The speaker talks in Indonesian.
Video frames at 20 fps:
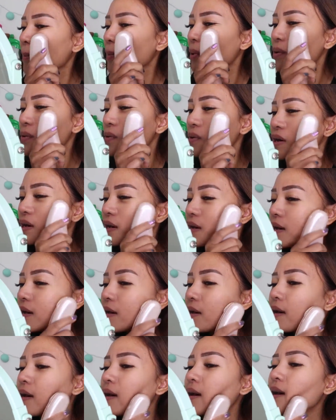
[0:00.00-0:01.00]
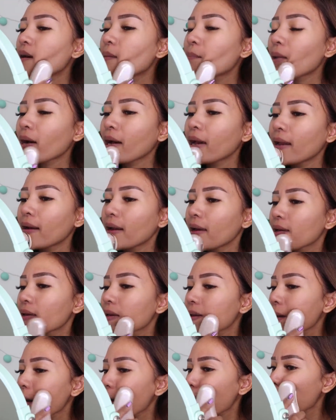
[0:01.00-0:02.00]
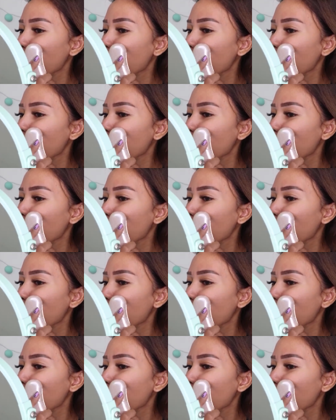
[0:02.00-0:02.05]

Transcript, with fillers: mau gue pakein lagi